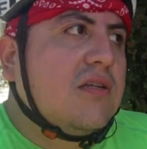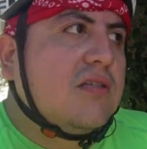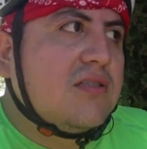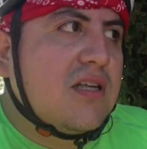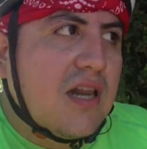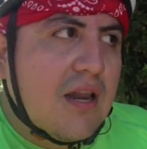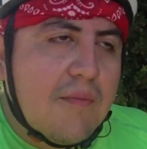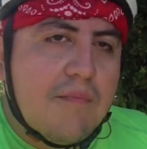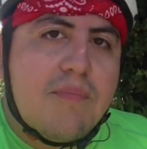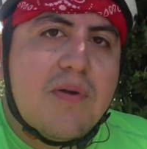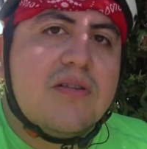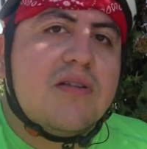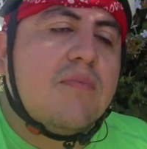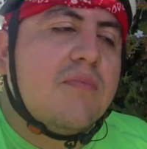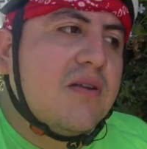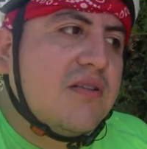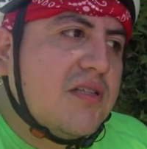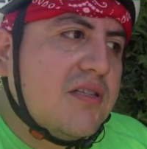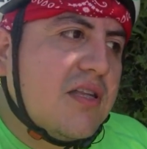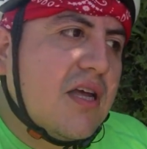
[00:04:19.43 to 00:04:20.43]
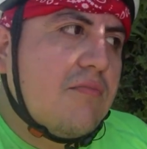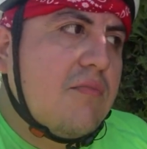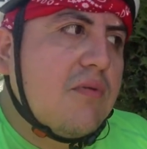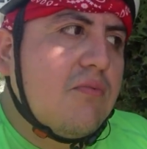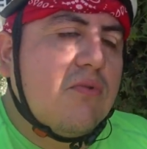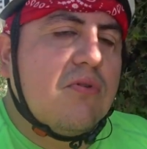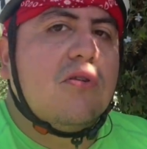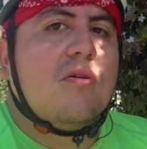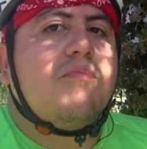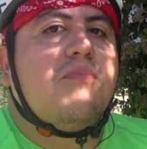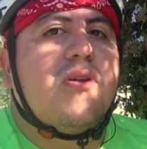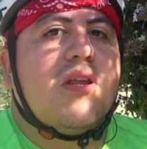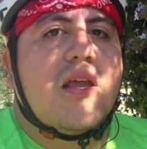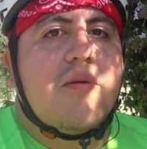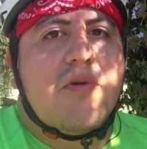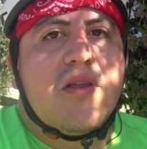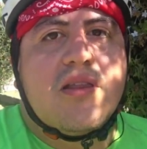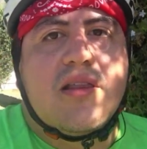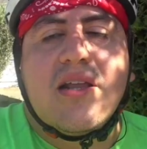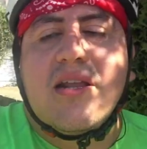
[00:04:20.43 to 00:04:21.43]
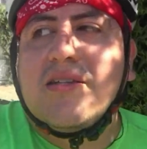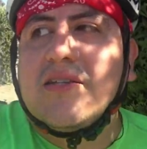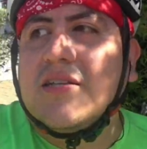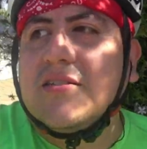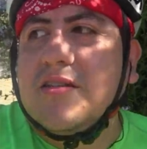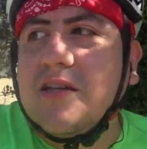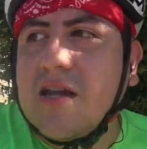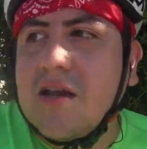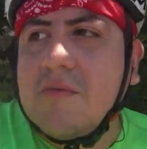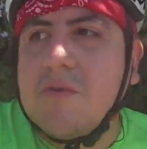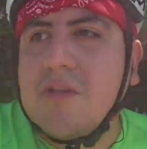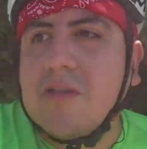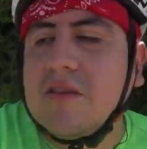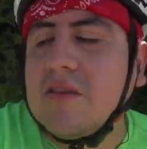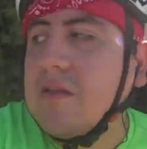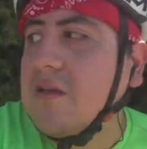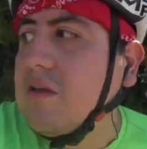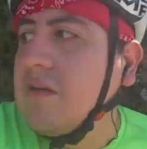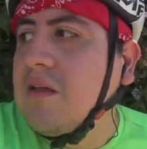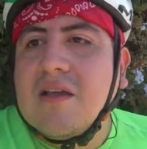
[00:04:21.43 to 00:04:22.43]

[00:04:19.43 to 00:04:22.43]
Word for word: Si le empiezo a presentar mi mundo es porque me interesa seriamente.